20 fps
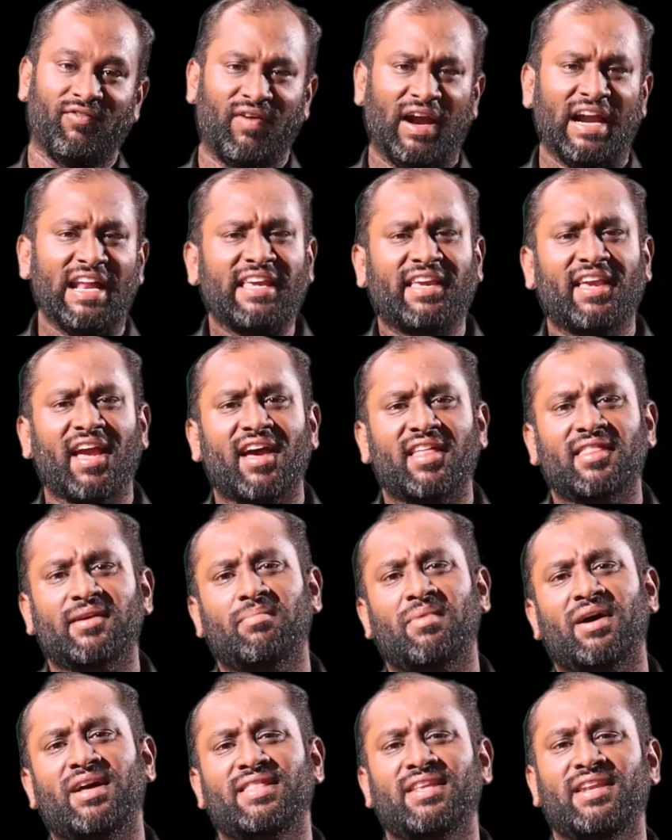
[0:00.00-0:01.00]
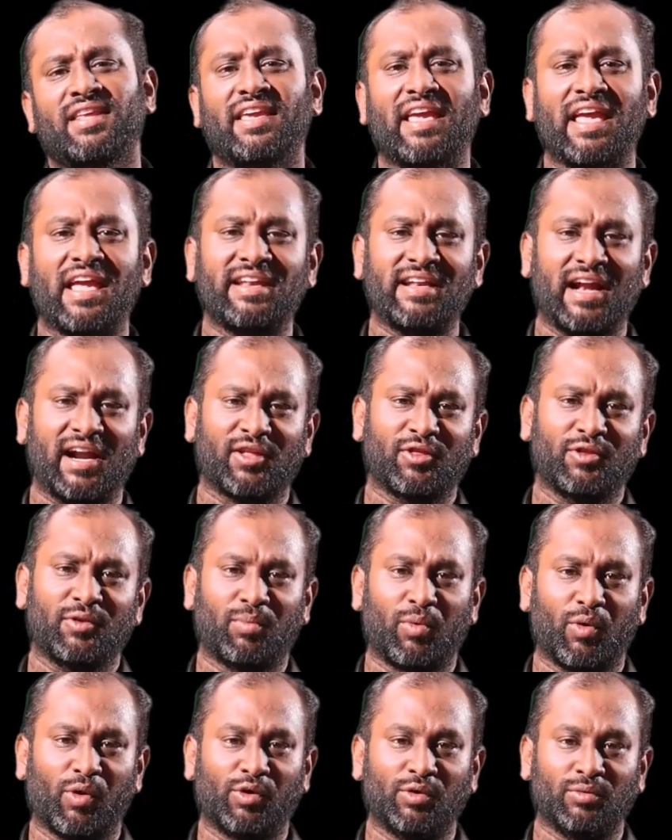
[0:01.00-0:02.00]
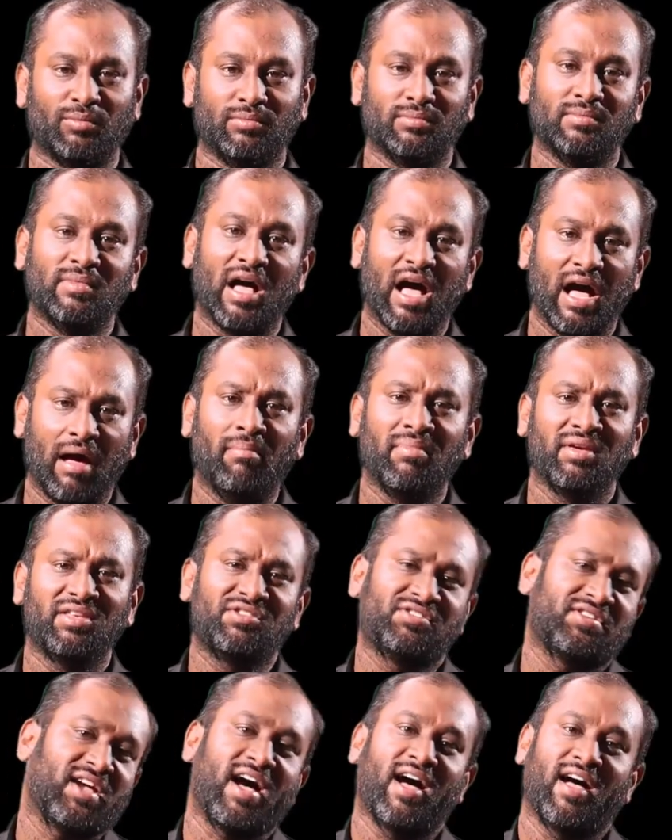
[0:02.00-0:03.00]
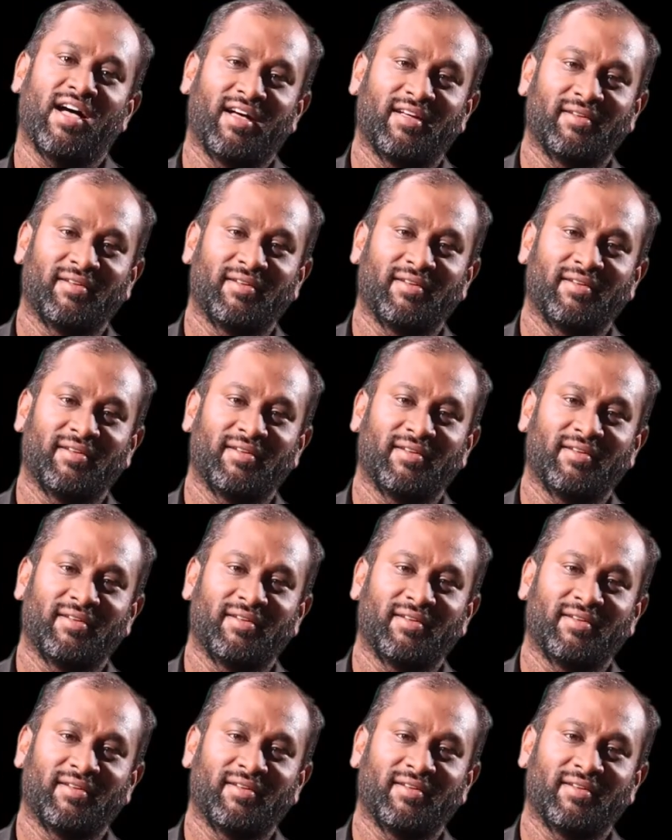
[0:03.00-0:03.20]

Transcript: வலிக்காத மாதிரியே நடந்து போகும் அமித்ஷா